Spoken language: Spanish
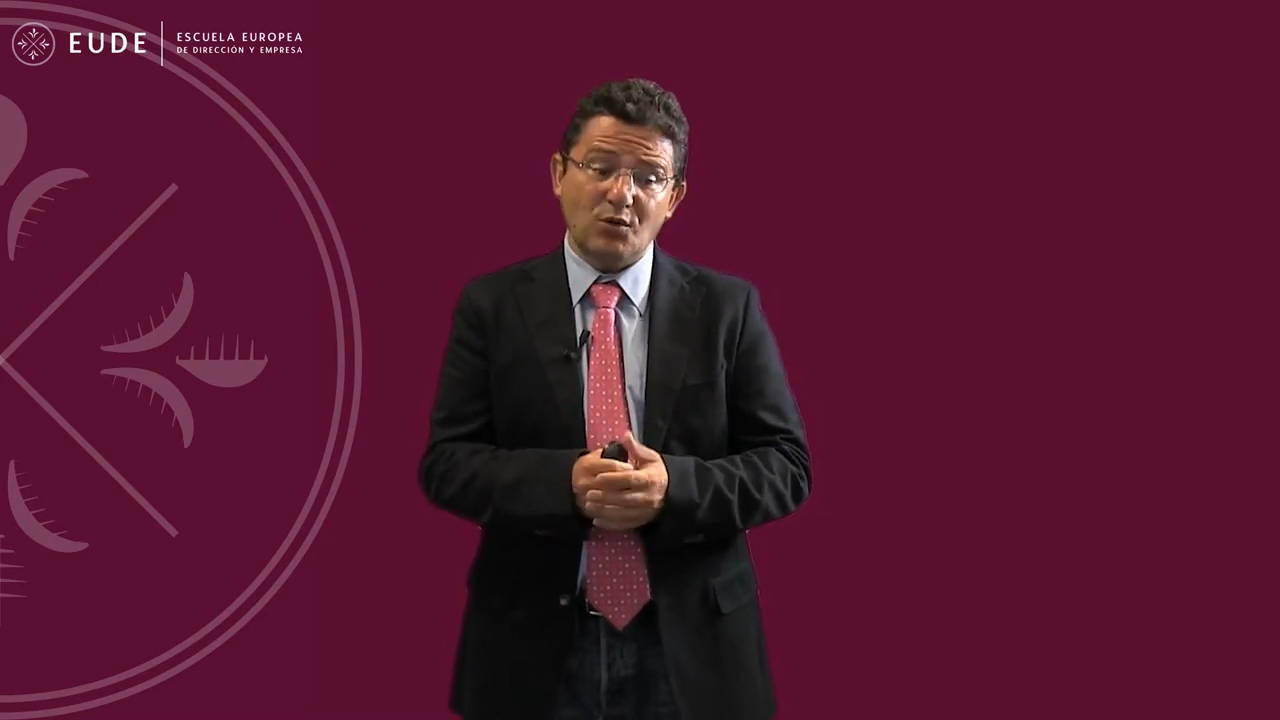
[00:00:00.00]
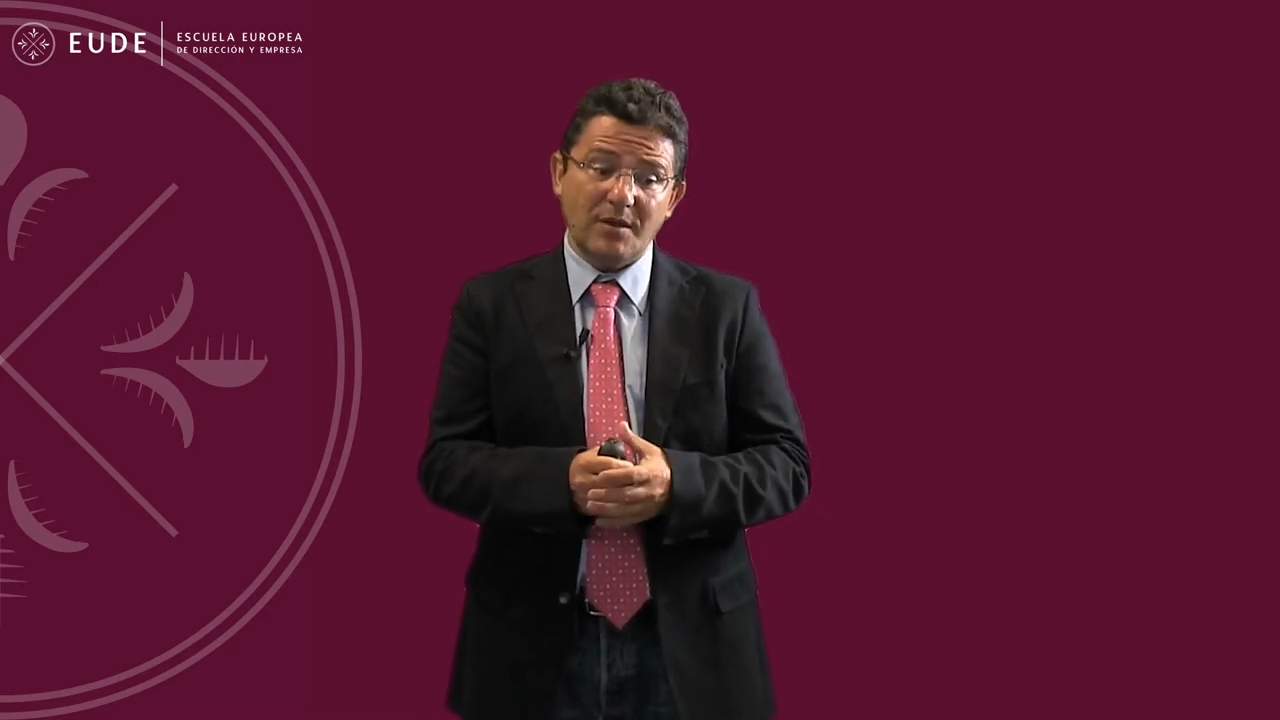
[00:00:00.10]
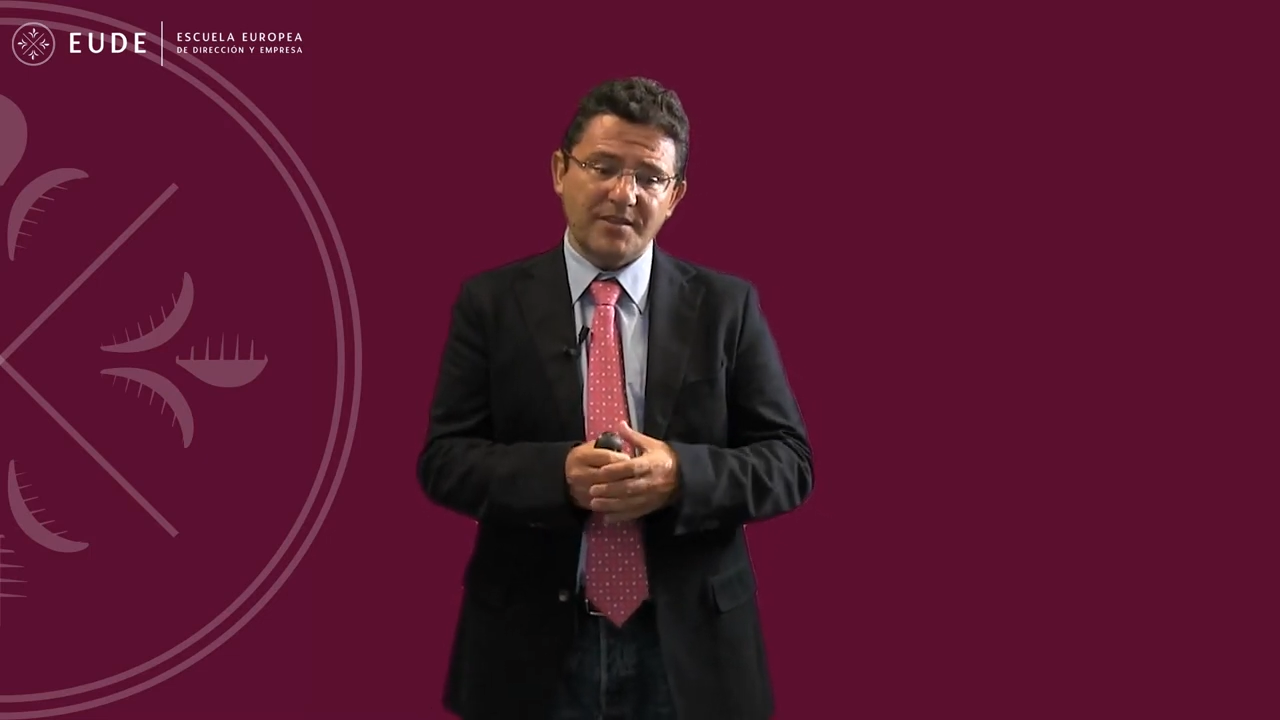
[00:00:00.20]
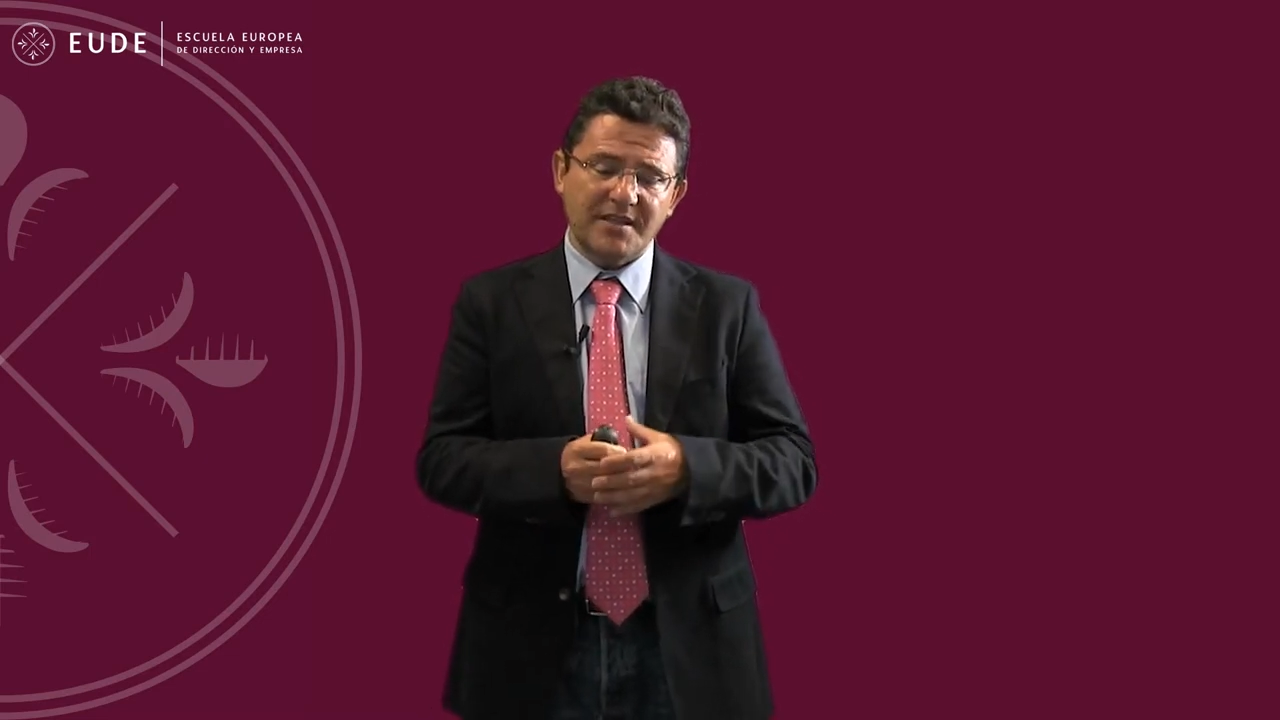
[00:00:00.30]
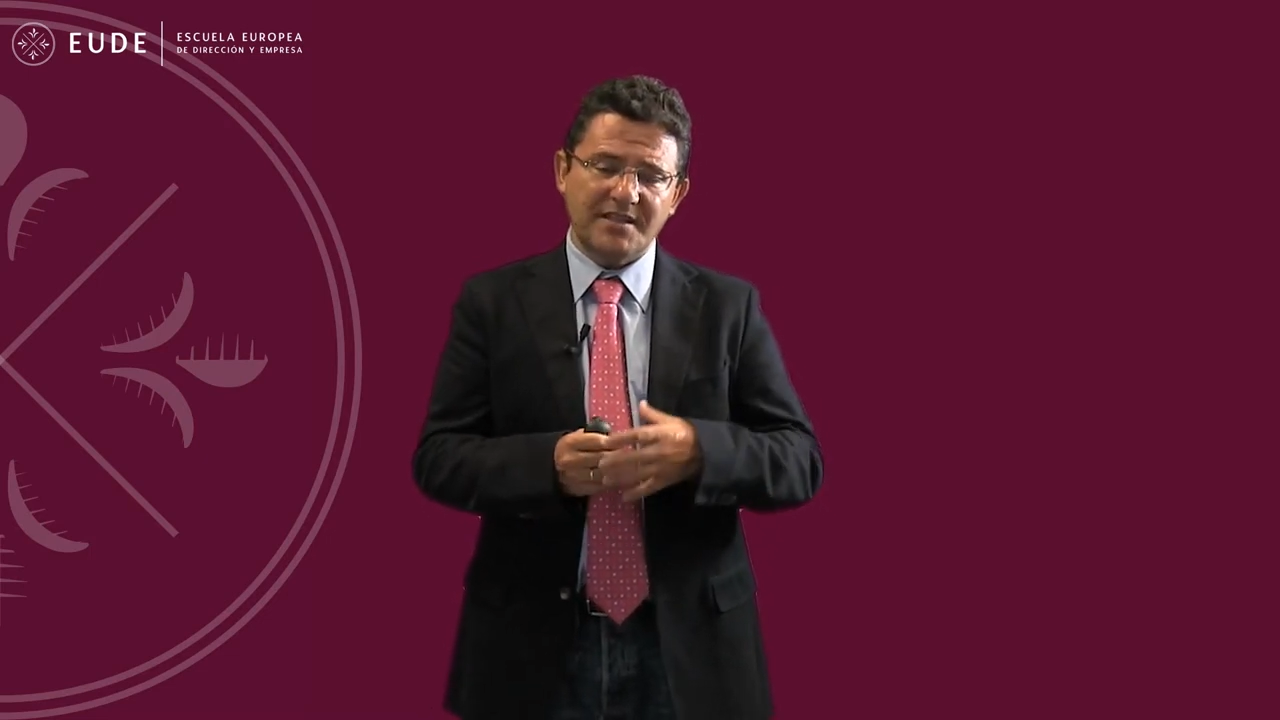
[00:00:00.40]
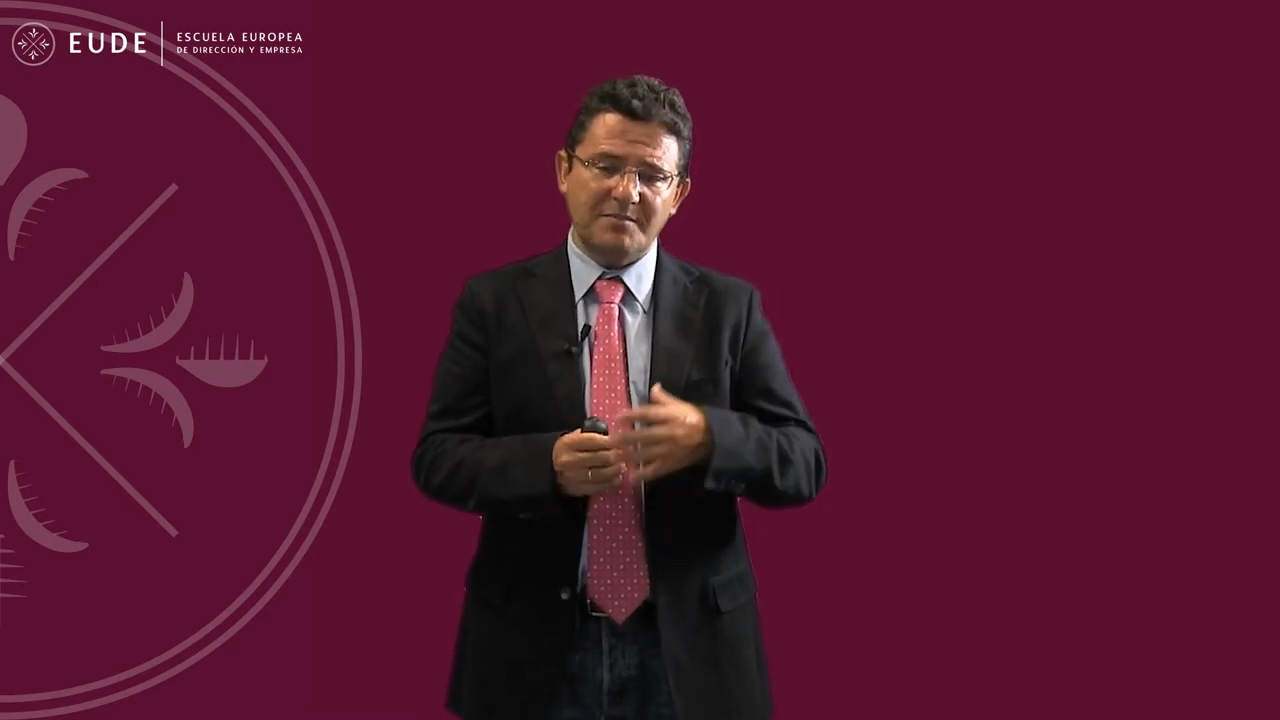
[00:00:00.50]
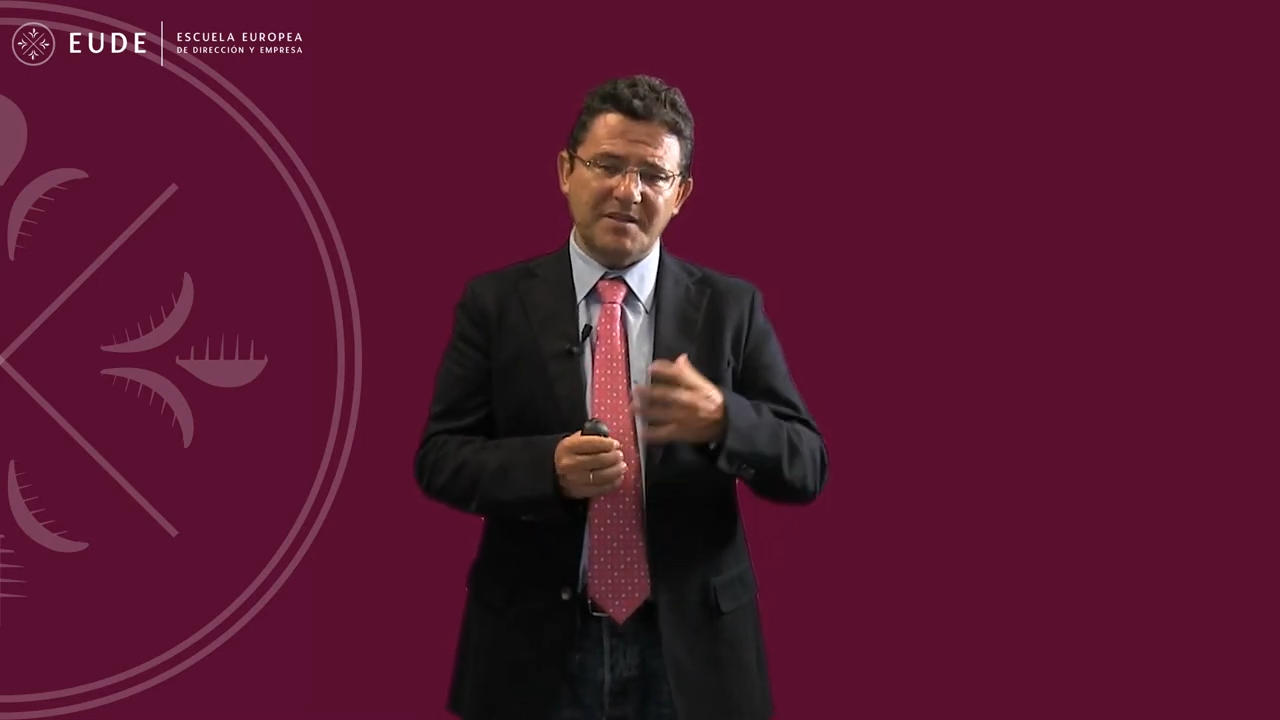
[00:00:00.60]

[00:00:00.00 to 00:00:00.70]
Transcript: una vez que es el